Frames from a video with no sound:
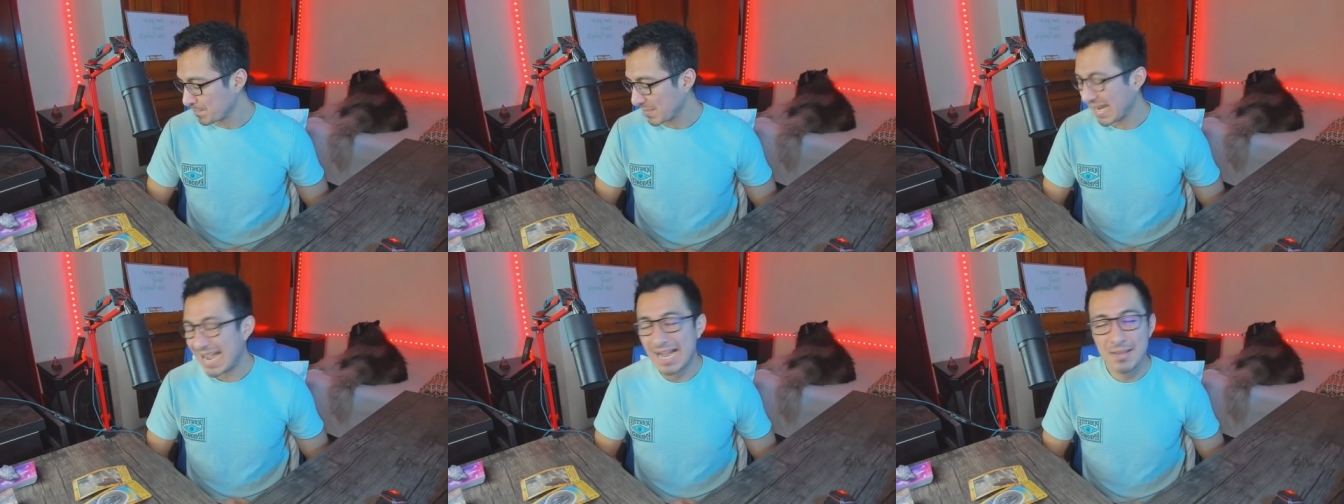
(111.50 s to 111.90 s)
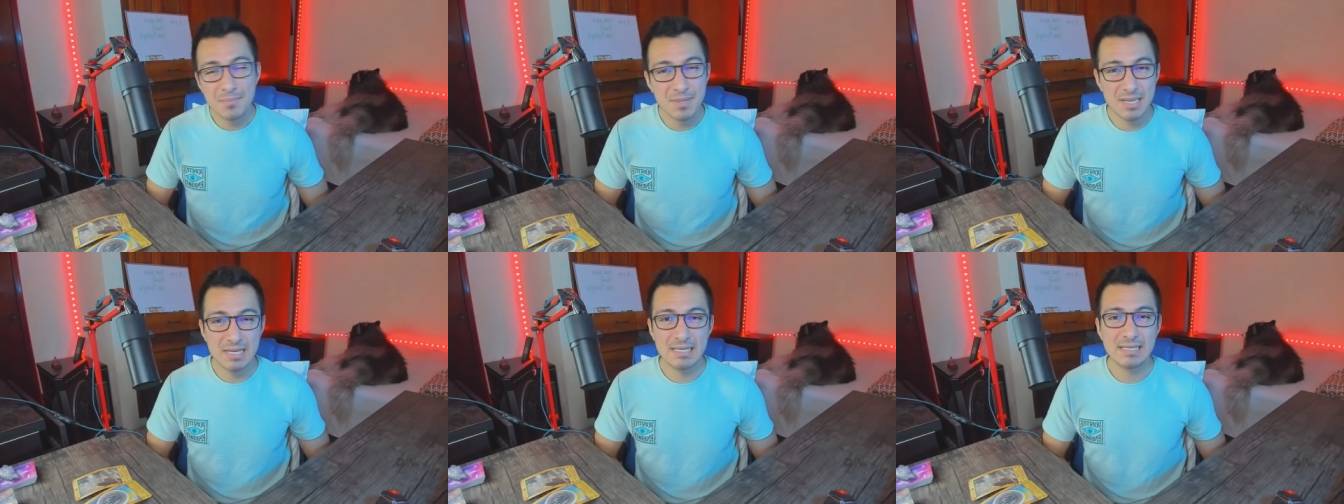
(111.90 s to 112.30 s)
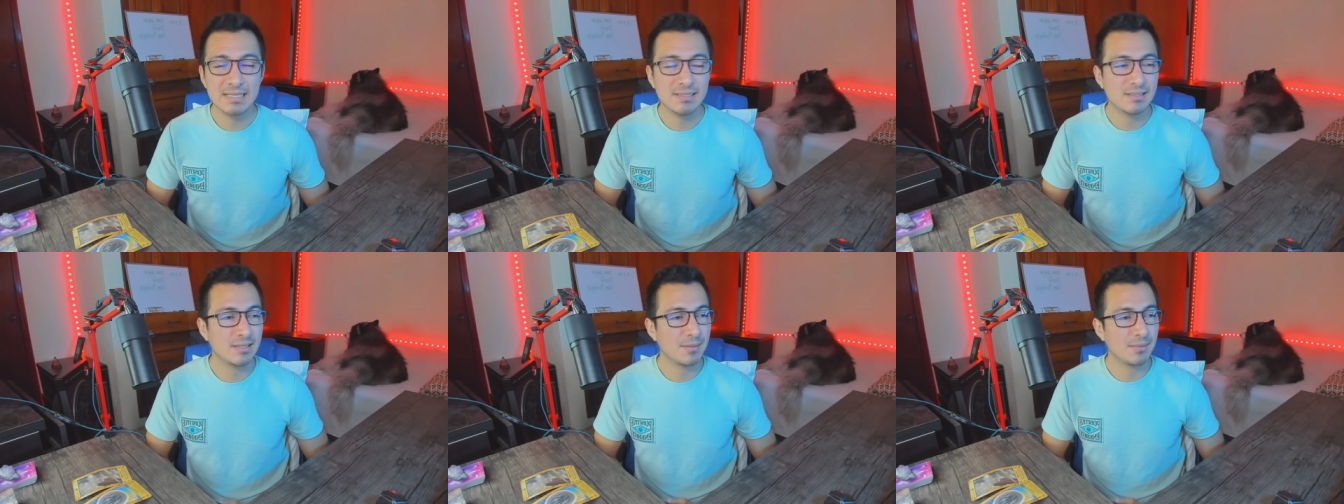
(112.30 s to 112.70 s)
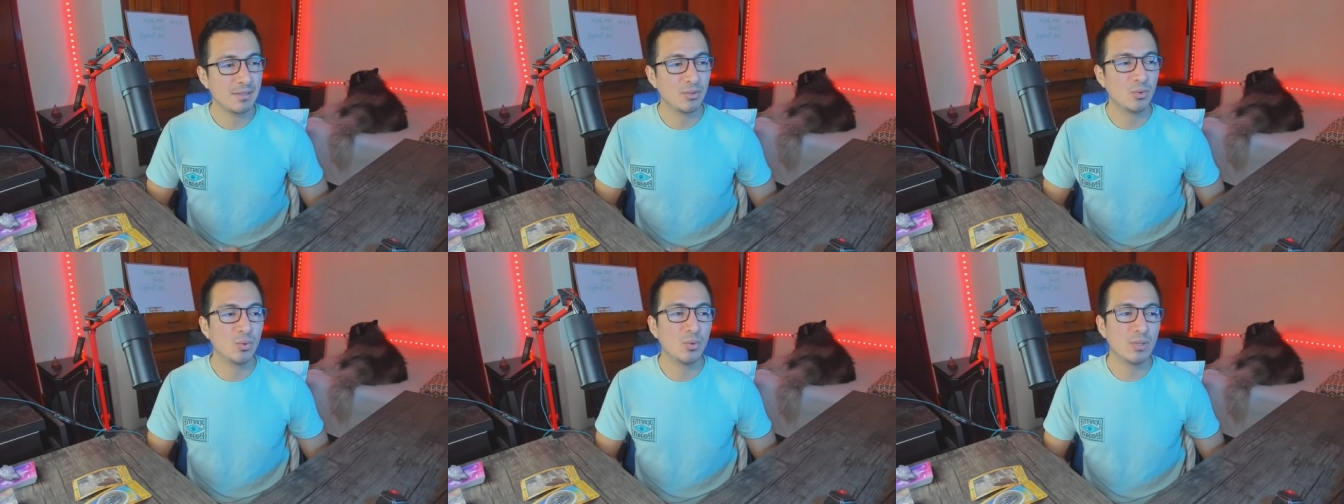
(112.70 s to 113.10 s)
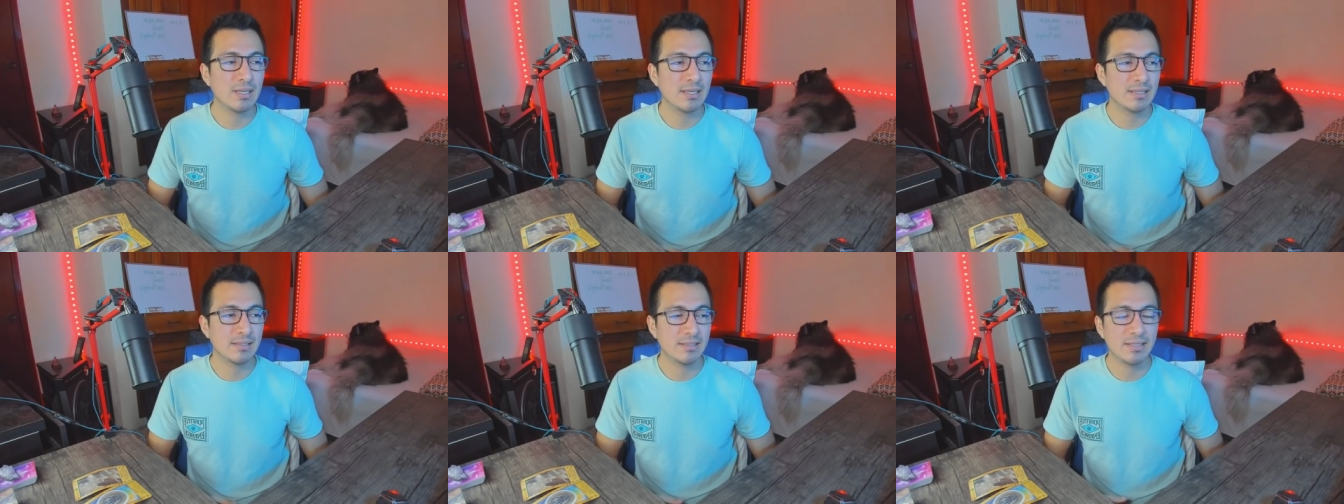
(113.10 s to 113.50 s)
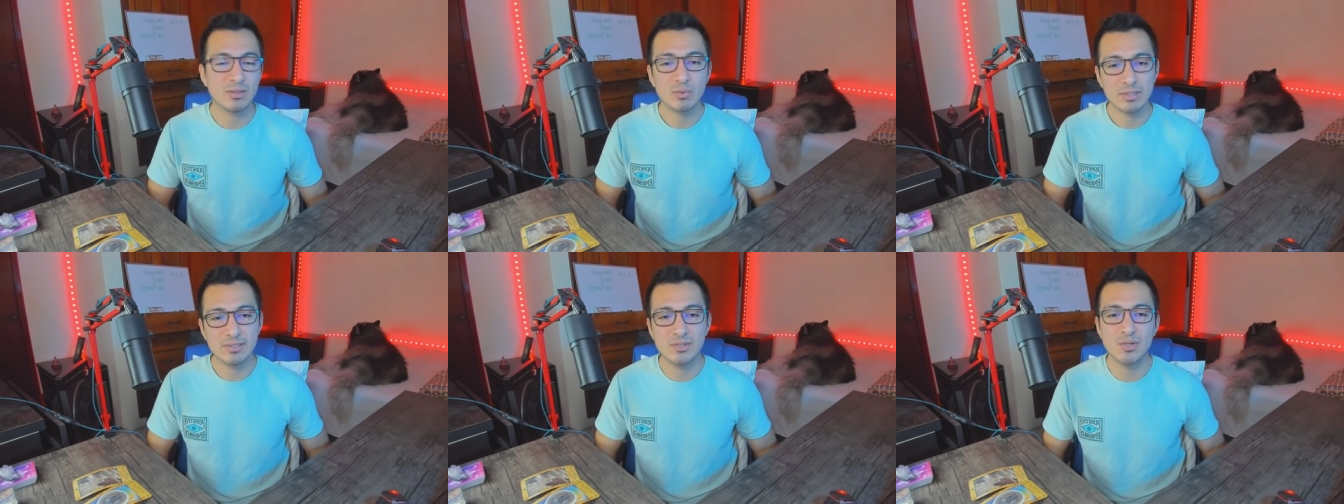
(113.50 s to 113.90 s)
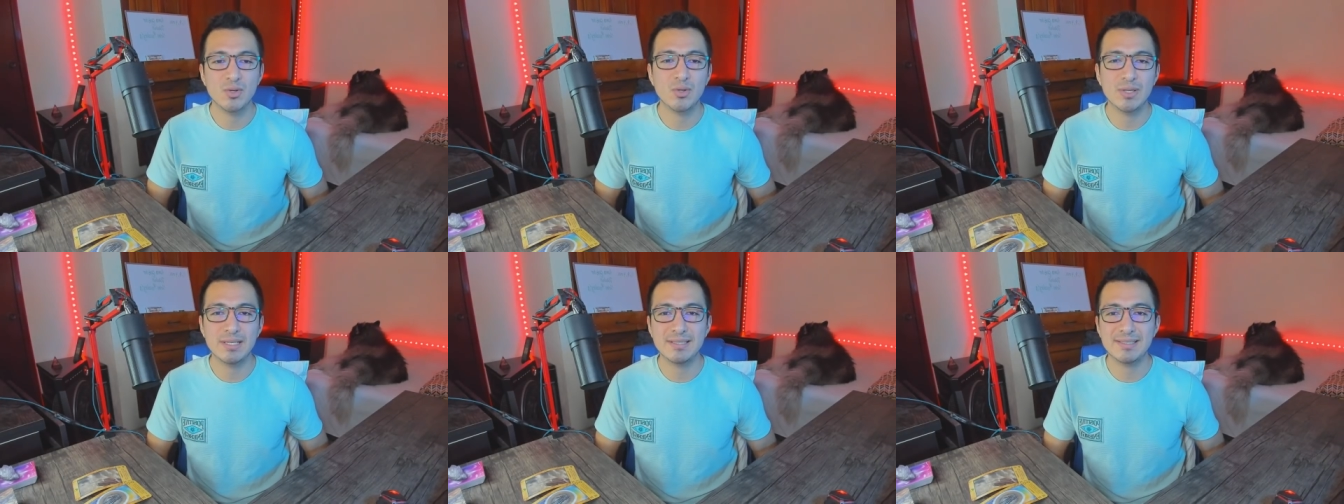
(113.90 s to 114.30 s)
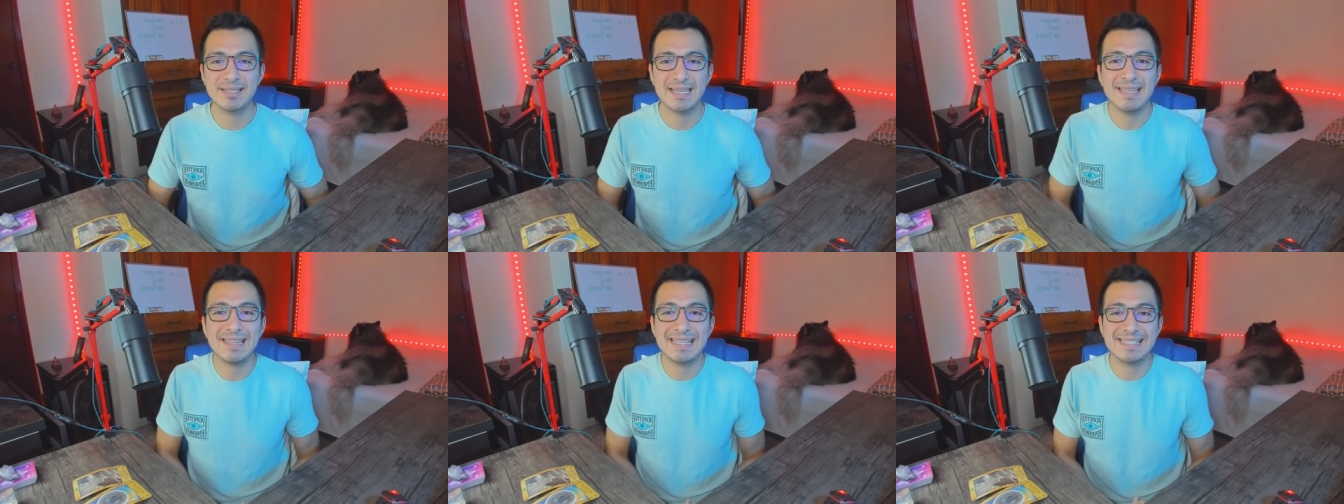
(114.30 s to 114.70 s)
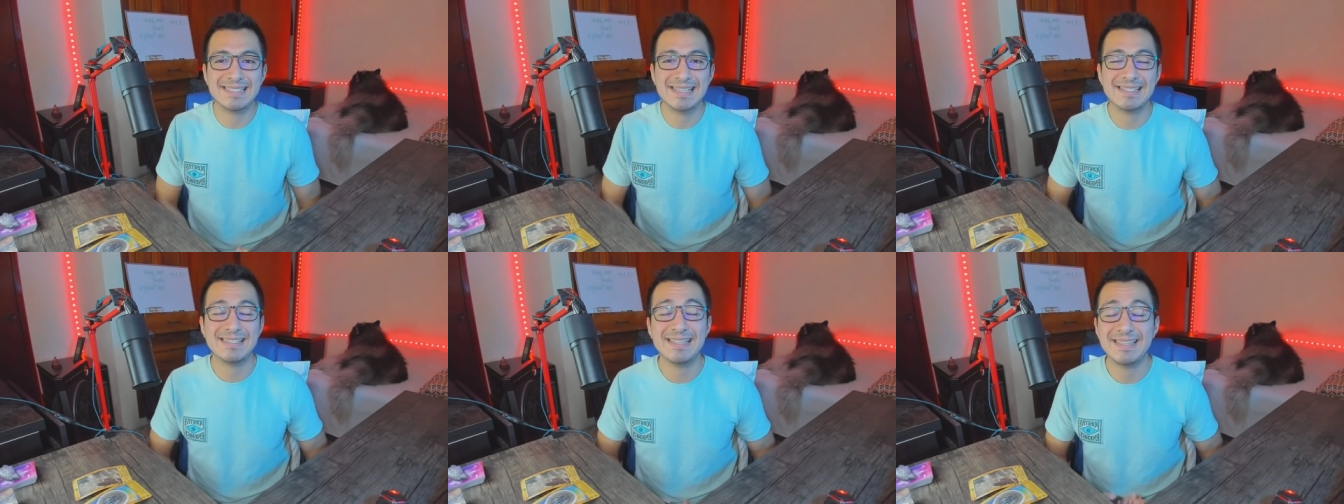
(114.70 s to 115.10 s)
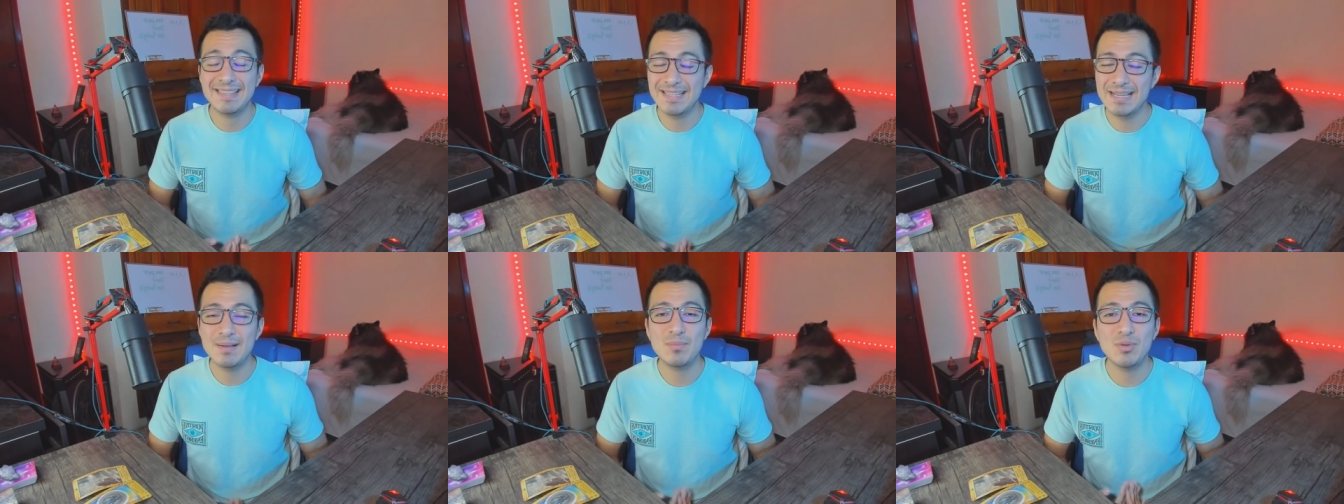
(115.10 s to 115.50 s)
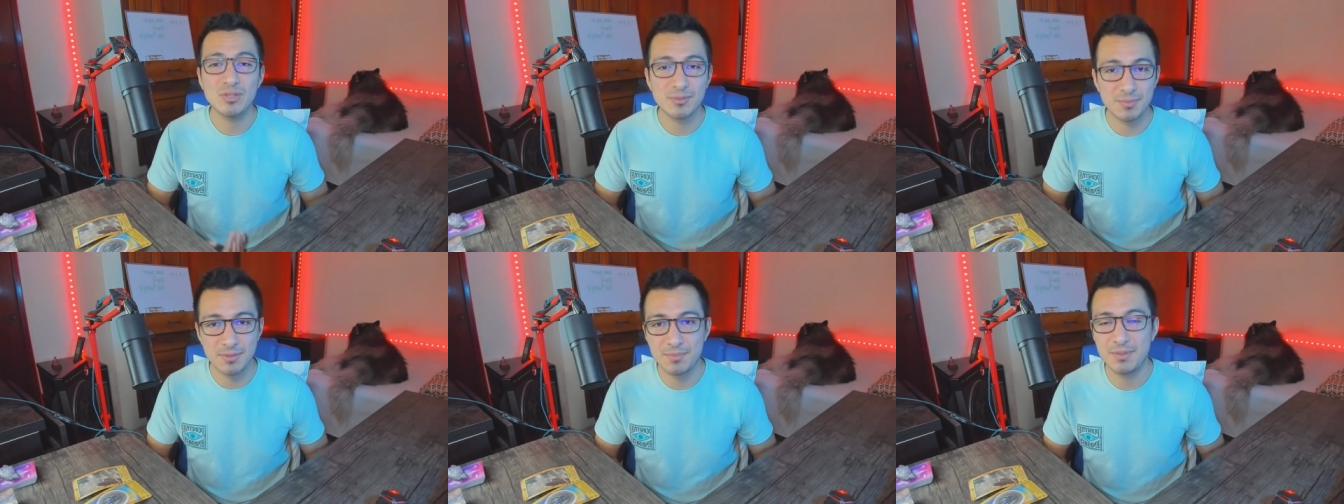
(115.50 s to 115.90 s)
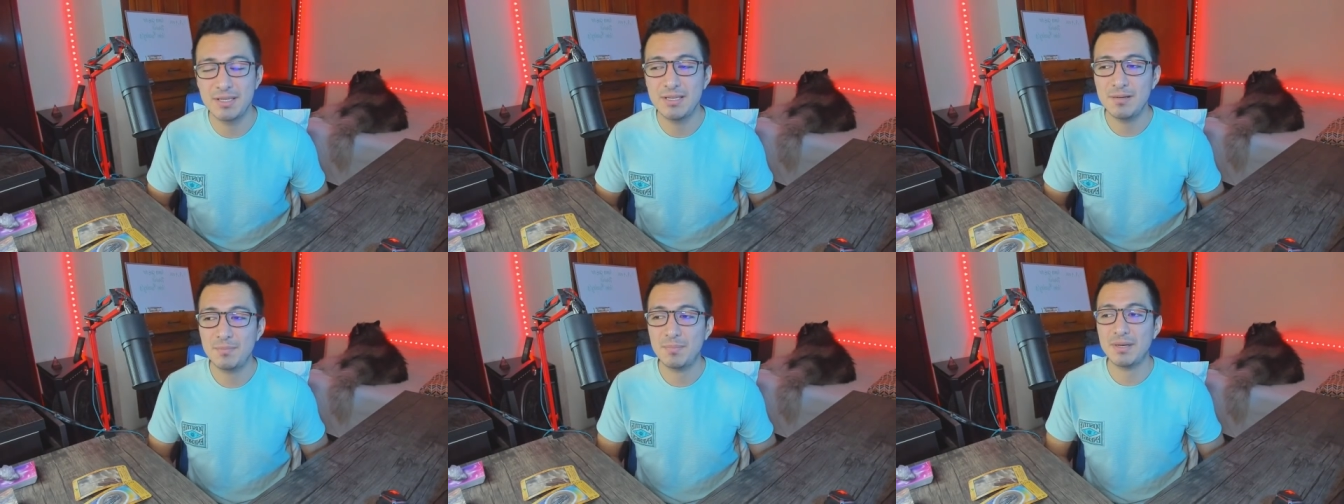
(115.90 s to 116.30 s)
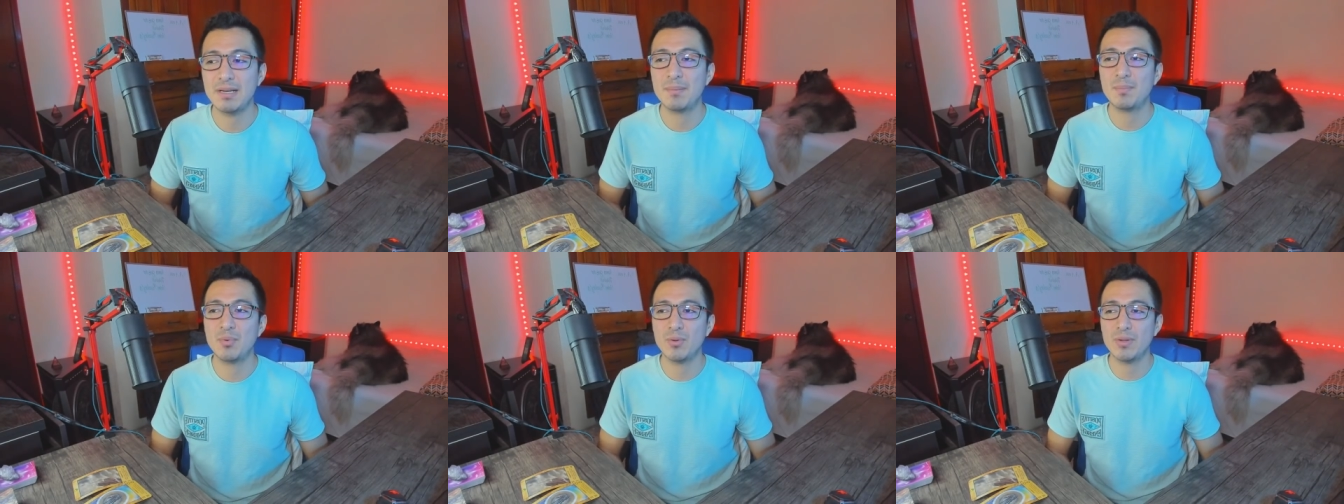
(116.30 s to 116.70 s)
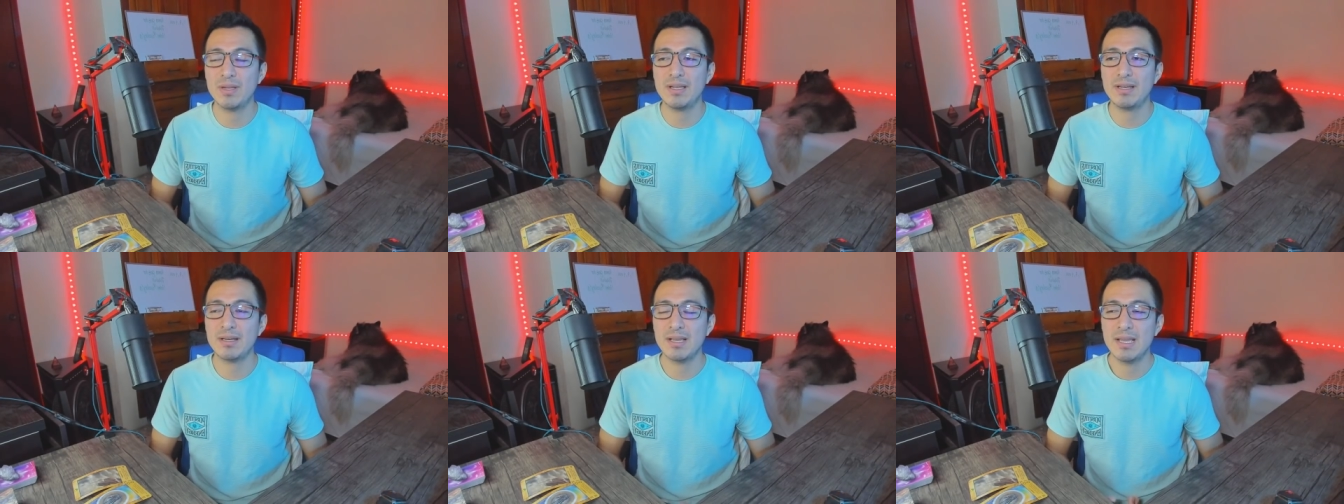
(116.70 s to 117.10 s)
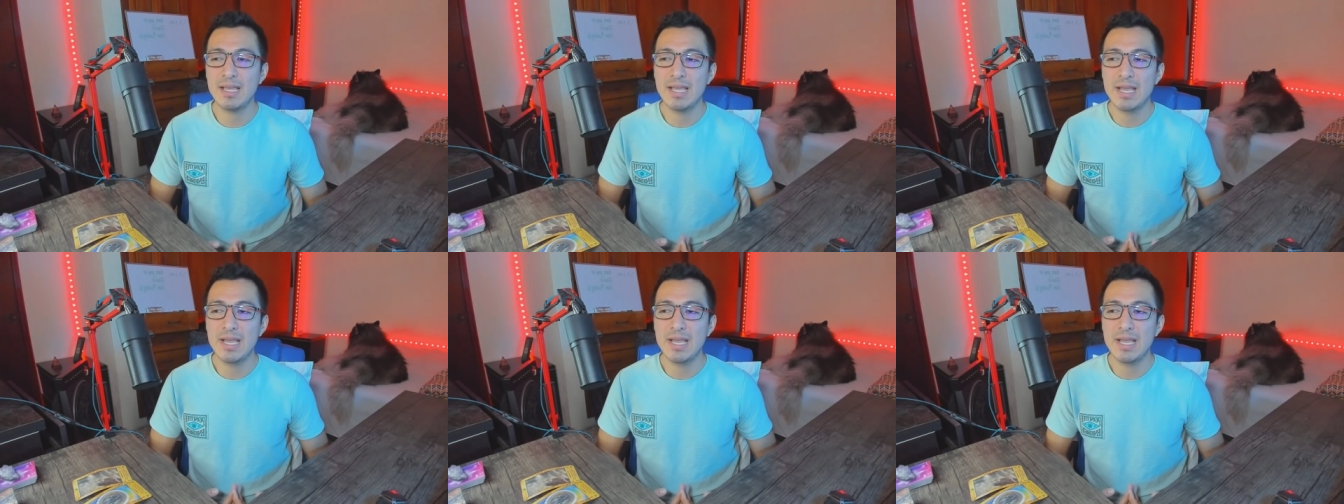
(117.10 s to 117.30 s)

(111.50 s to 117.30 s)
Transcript: hay viajes, aventuras, situaciones que necesitamos vivir para poder